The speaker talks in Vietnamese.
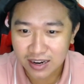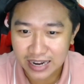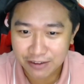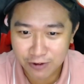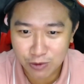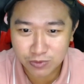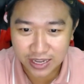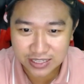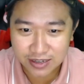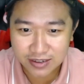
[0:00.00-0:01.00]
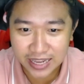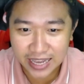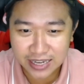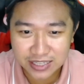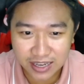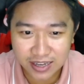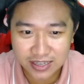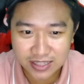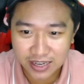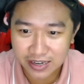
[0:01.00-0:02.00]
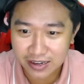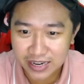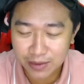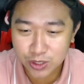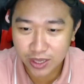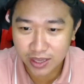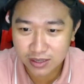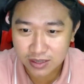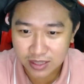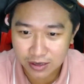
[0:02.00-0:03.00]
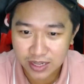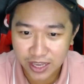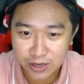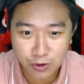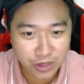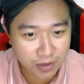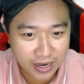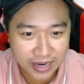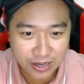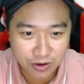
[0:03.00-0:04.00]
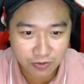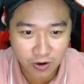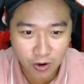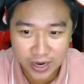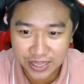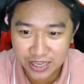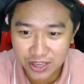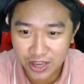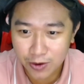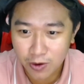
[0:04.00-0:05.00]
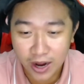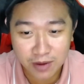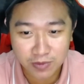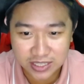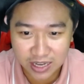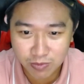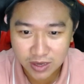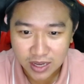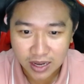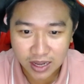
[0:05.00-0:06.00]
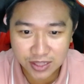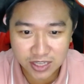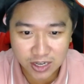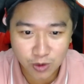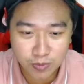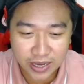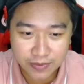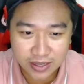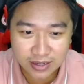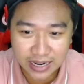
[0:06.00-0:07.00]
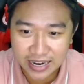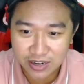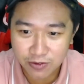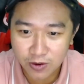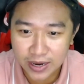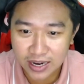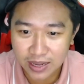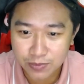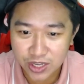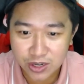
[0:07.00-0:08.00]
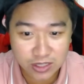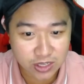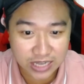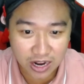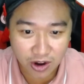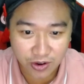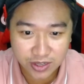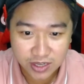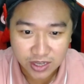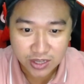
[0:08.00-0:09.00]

lạc phong thầy sự đi ăn chơi thì đừng đem chuyện từ thiện của nhóm lang thang đường phố ra chế diệu họ ăn mì sống ít nhất lúc này mấy đứa lang thang đường phố đang làm chuyện có ích cho xã hội